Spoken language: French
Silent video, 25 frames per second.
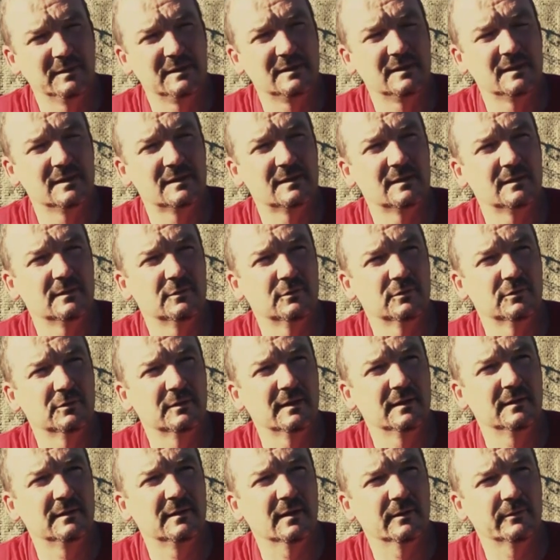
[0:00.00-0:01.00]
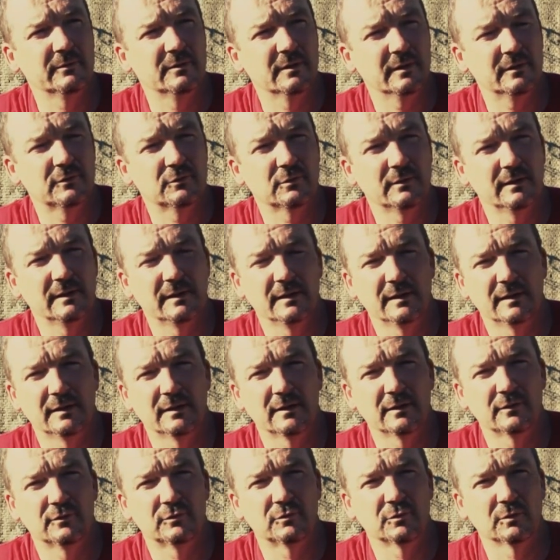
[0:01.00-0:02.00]
métier, c'est d'intervenir sur,
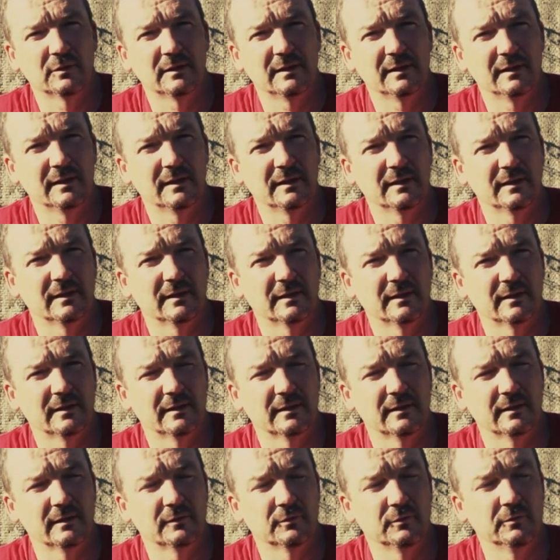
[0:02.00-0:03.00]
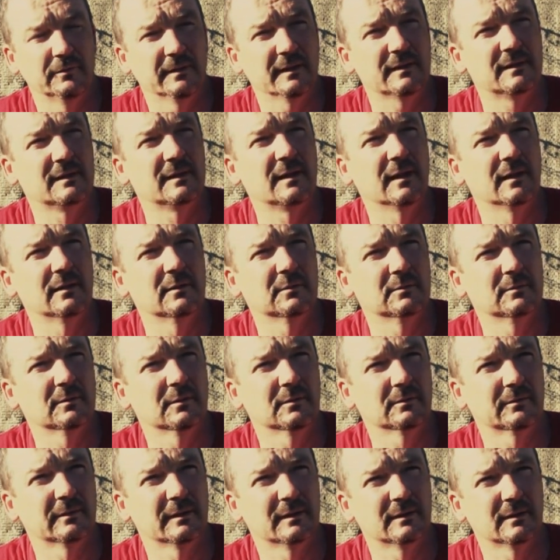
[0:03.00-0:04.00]
les, sur les, zones verticales,
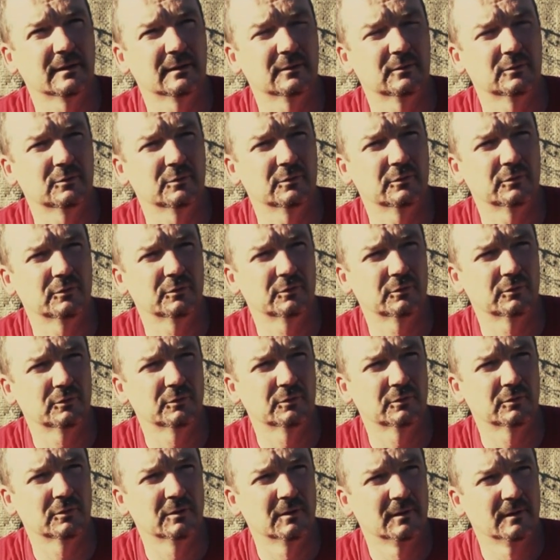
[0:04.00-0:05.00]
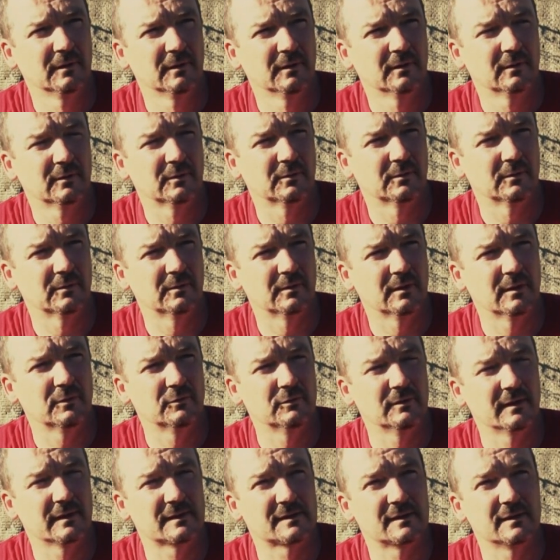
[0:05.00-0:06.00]
en fait, hein. donc euh, euh, là
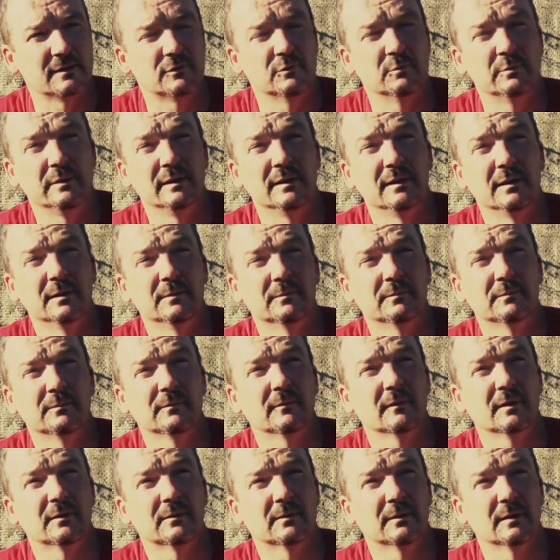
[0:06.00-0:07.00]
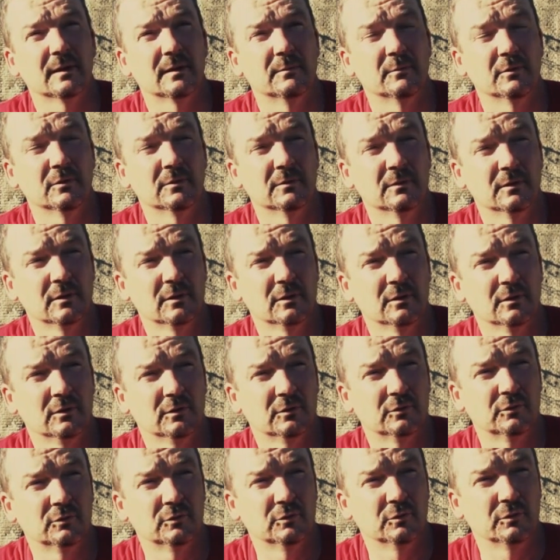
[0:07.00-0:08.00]
où l'accès est compliqué, finalement.
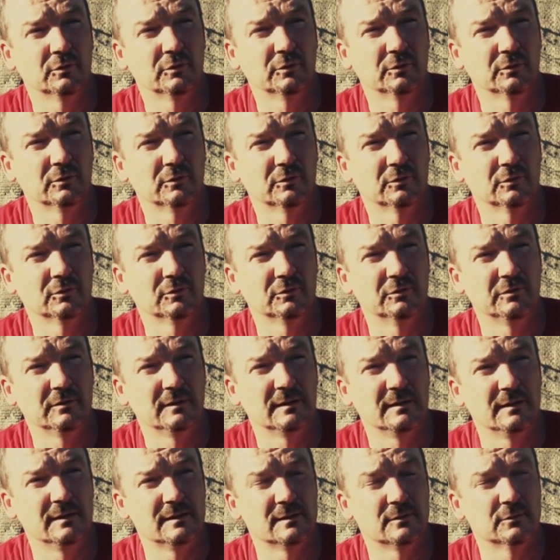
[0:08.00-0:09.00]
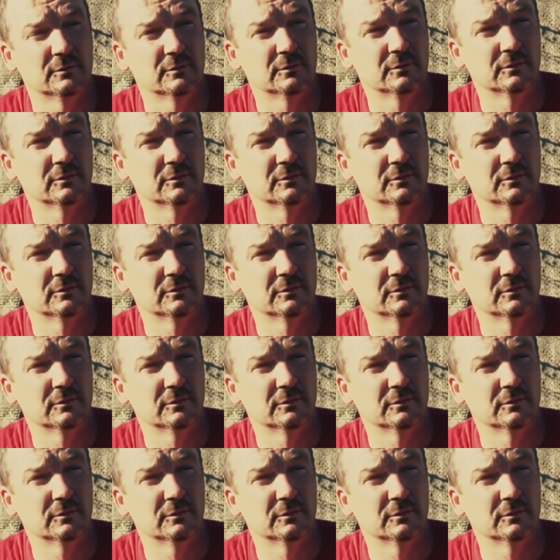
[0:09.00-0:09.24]
Donc euh, on utilise